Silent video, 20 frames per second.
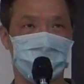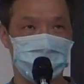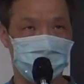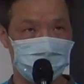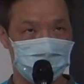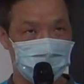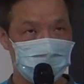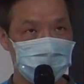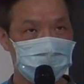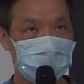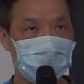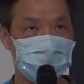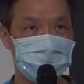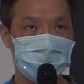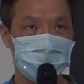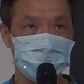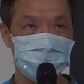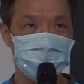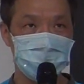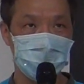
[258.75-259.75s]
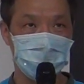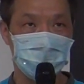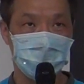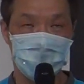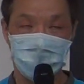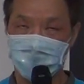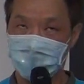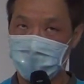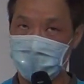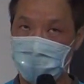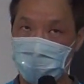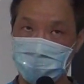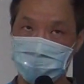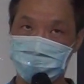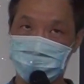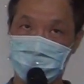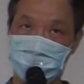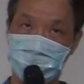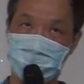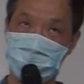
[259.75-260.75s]
很厉害的一面，搂
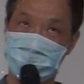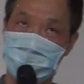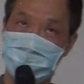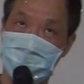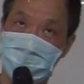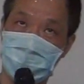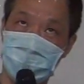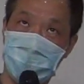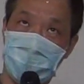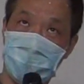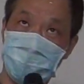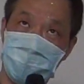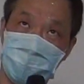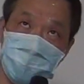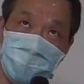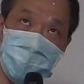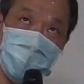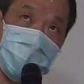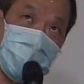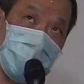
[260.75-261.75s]
着女生，然后指着